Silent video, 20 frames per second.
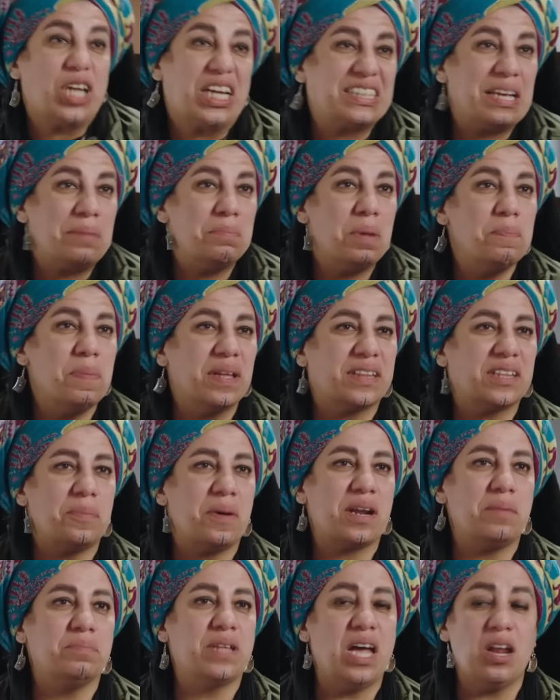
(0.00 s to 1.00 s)
مش أحسن من بنت
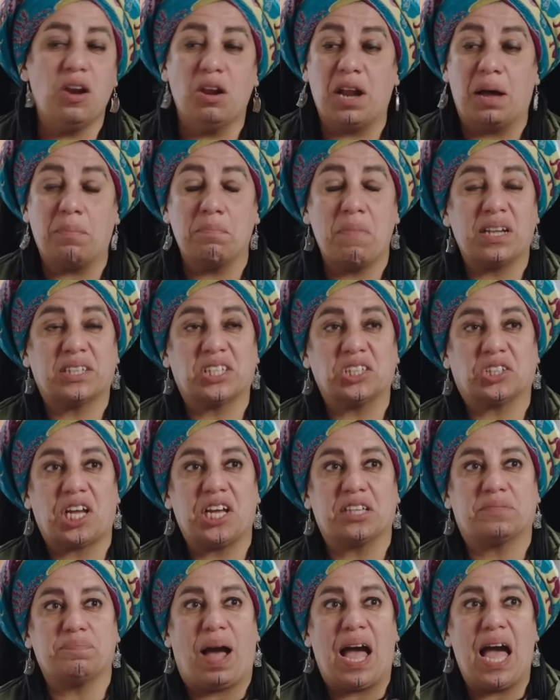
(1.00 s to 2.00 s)
برمدال اللي عمال
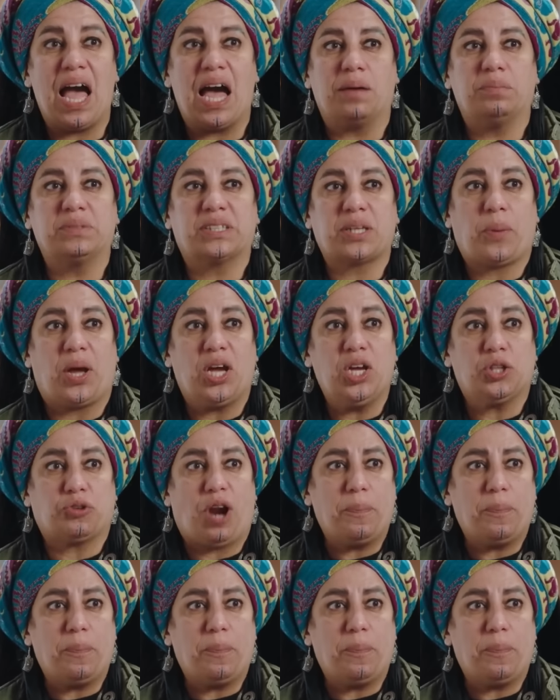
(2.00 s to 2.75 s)
تشيط معاها من صبحية